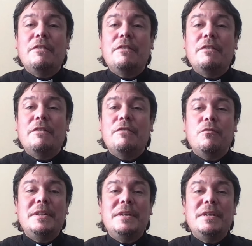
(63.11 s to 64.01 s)
está
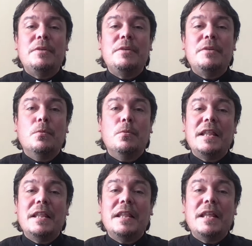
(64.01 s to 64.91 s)
fuertemente
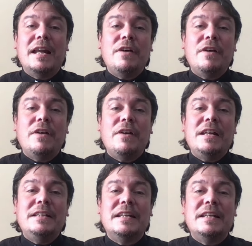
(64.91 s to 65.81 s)
vinculada a la
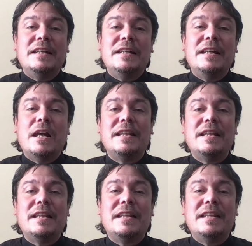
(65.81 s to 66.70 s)
falta de la
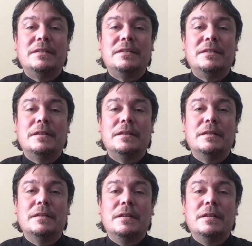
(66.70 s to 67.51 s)
guarda de la vista